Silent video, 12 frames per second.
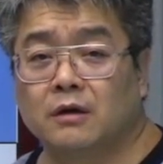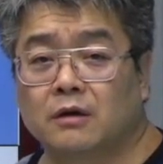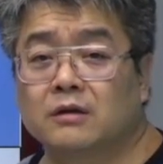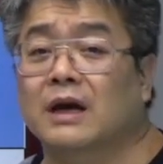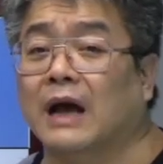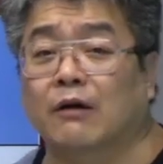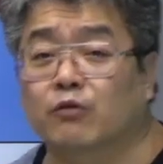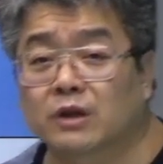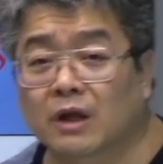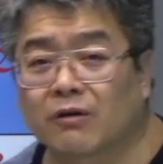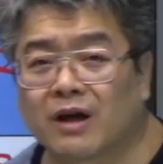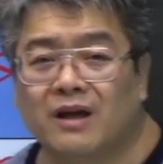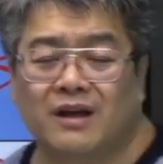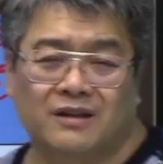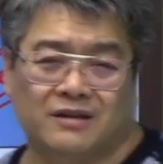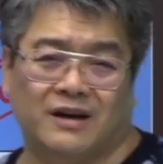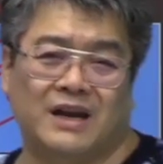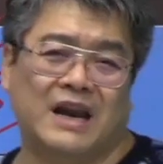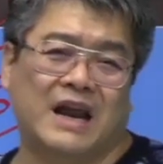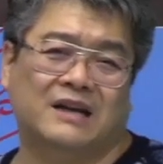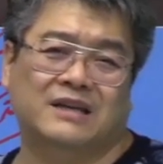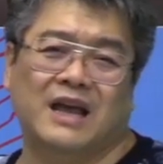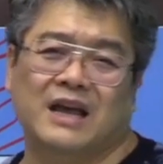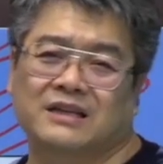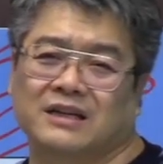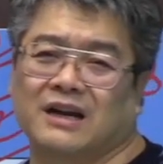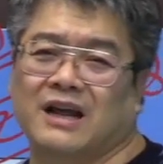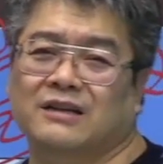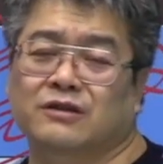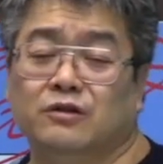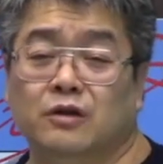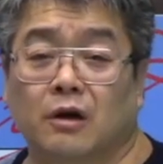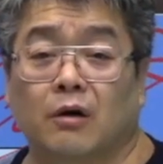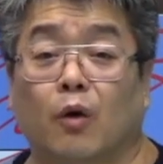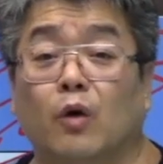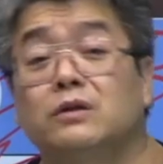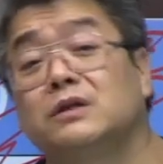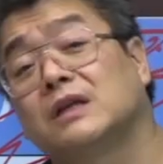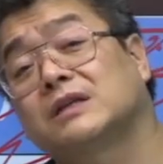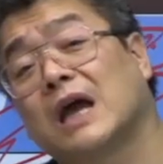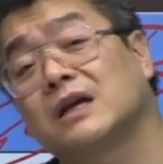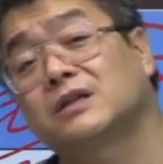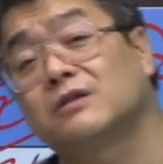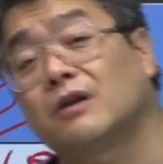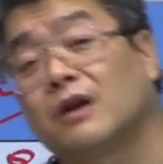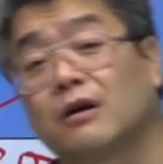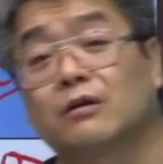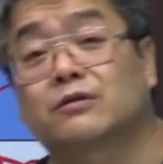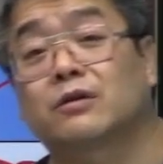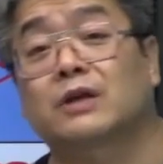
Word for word: 근데 갖고 있다고 그래? 전량 차익 실현하셨죠? 언제 차익 실현하라고 했어